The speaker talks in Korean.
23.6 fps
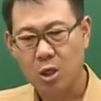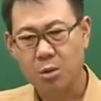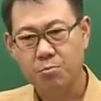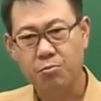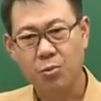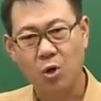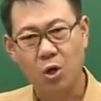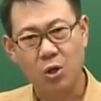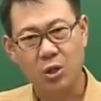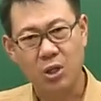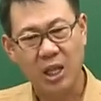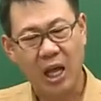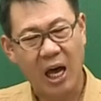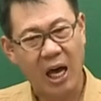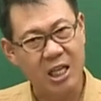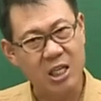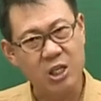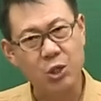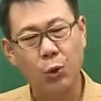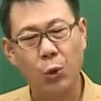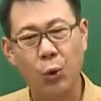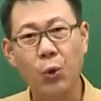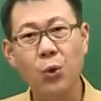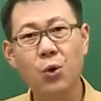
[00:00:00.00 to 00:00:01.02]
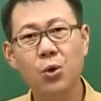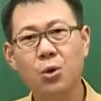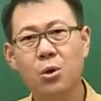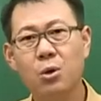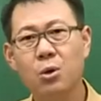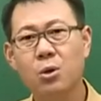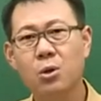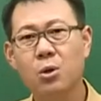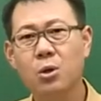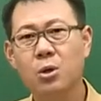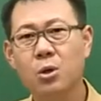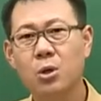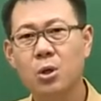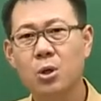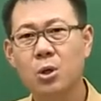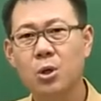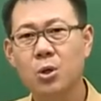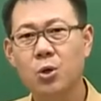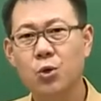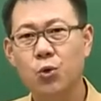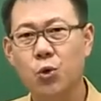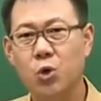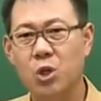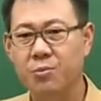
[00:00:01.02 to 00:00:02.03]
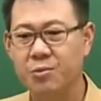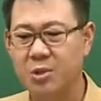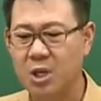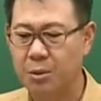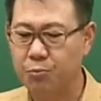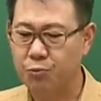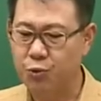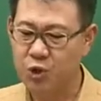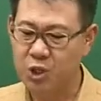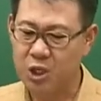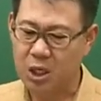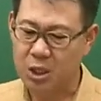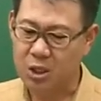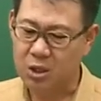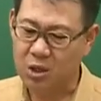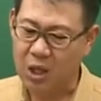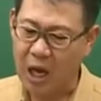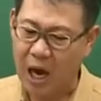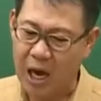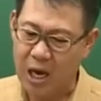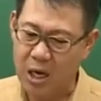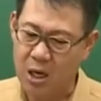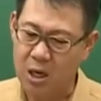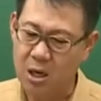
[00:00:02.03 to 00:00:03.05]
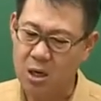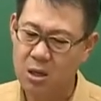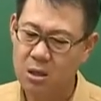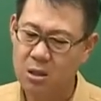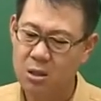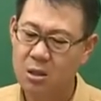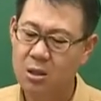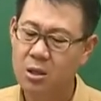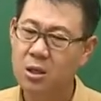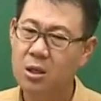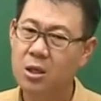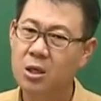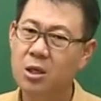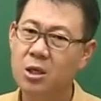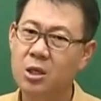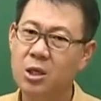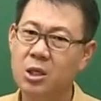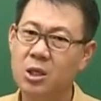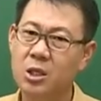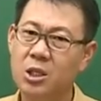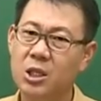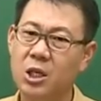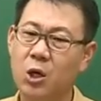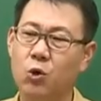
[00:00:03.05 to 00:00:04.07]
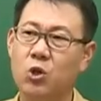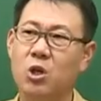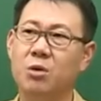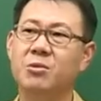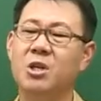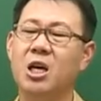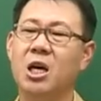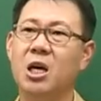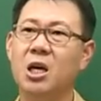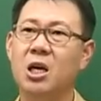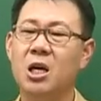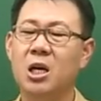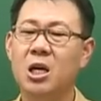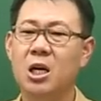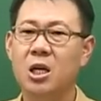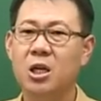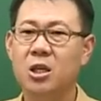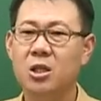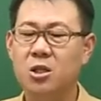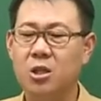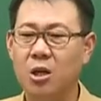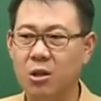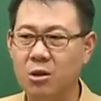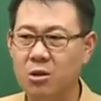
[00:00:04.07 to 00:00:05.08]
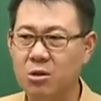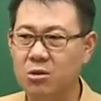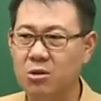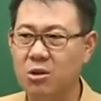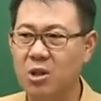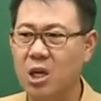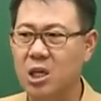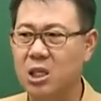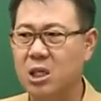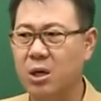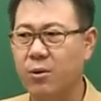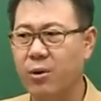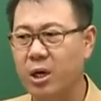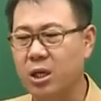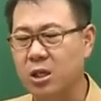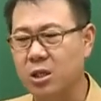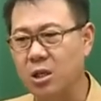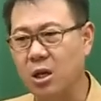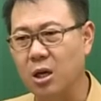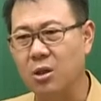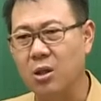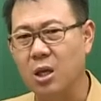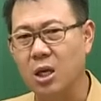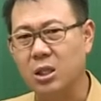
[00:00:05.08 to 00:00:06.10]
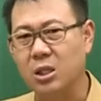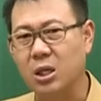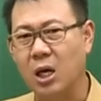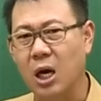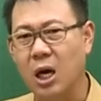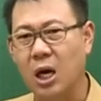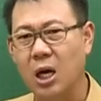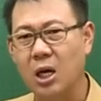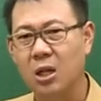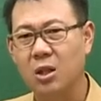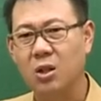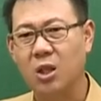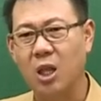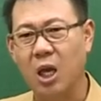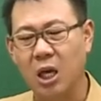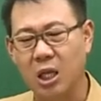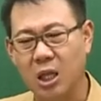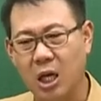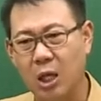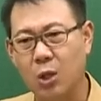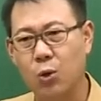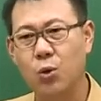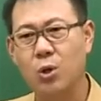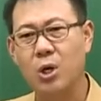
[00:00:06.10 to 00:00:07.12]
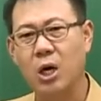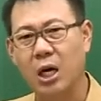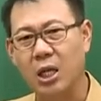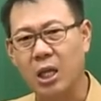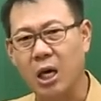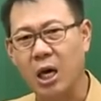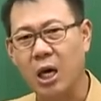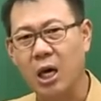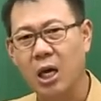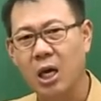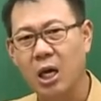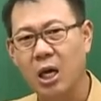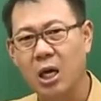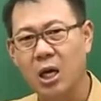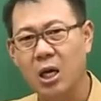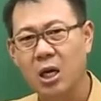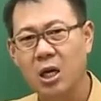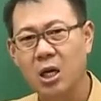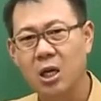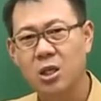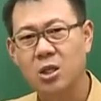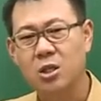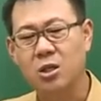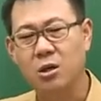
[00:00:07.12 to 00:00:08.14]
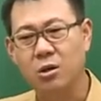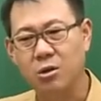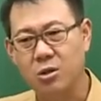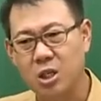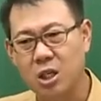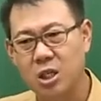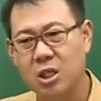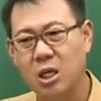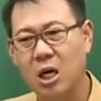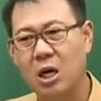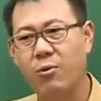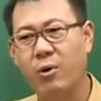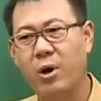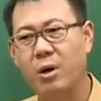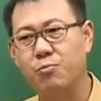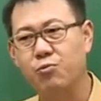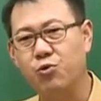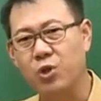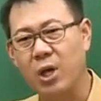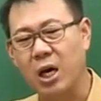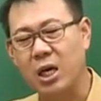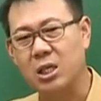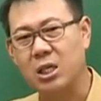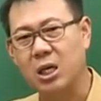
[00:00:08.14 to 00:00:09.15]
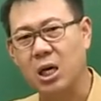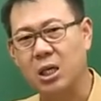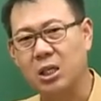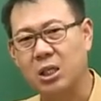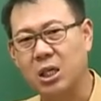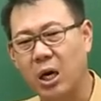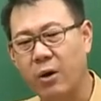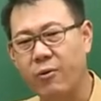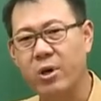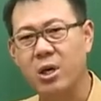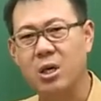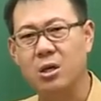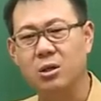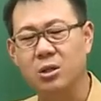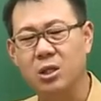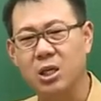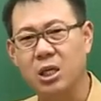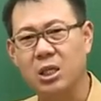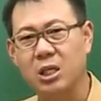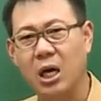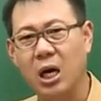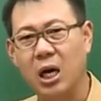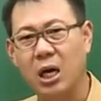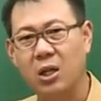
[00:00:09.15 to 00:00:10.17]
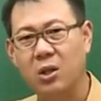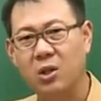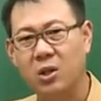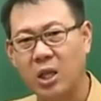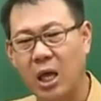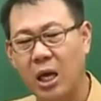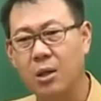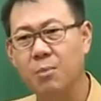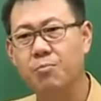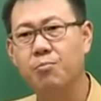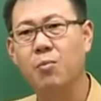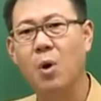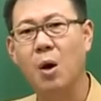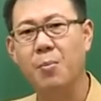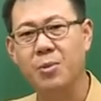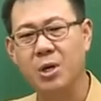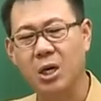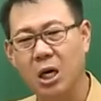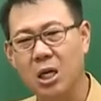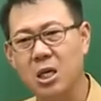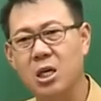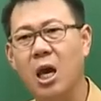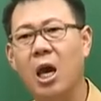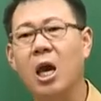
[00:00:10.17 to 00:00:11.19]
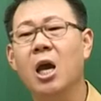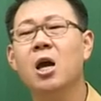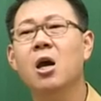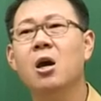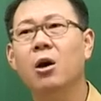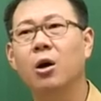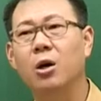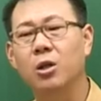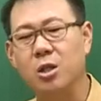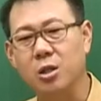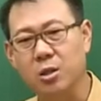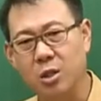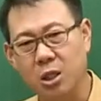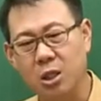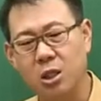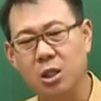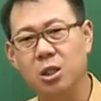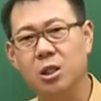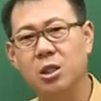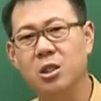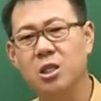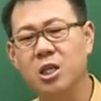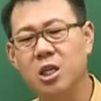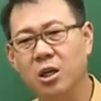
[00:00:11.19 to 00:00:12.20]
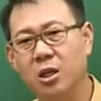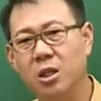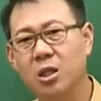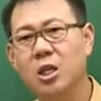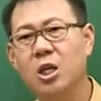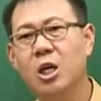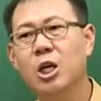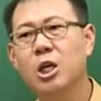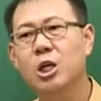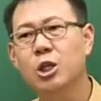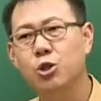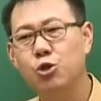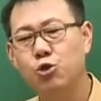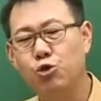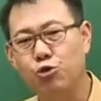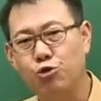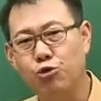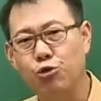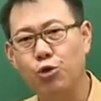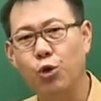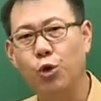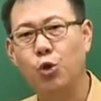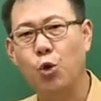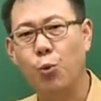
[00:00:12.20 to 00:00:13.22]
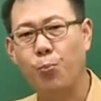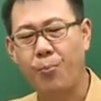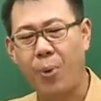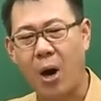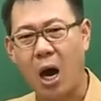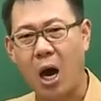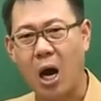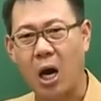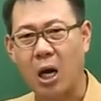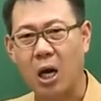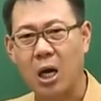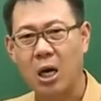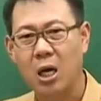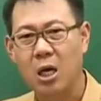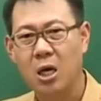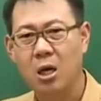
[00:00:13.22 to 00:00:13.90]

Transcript: 뭐 난이도, 그 다음 이제 문제 스타일, 자, 그 다음 이제 전근대사와 근현대사, 대단원 간의 정치사와 문화사, 사회경제사 다 뭡니까? 이게 어떤 그 이런 중요도 파악